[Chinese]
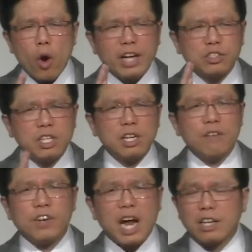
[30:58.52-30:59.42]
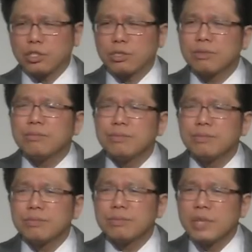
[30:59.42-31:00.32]
去告诉我们自
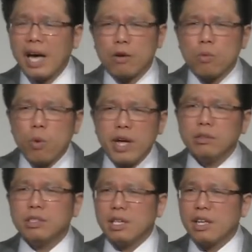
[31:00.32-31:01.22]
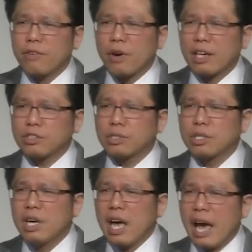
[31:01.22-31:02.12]
己，他呢成就了
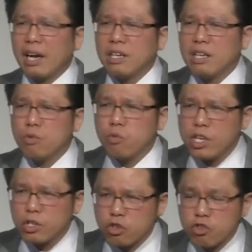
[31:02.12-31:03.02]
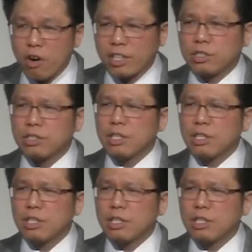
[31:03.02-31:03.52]
我们，仍会